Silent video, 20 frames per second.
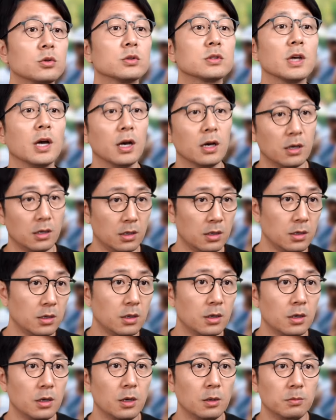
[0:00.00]
蝶さ
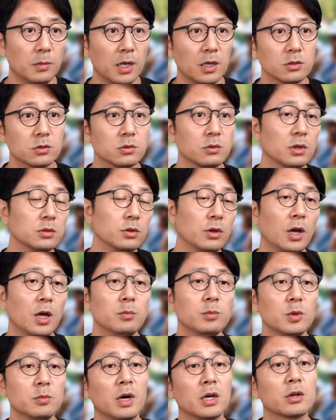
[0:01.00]
ん、マラソンあと
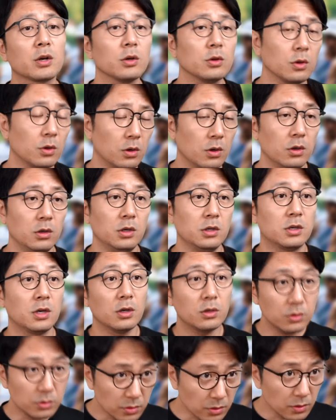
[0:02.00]
半分もあるけど、い
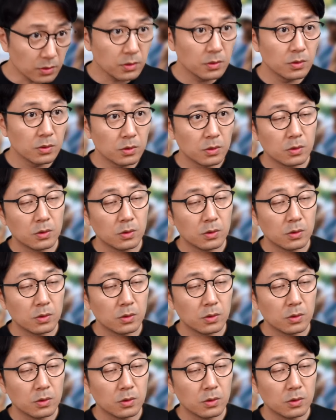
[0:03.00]
ける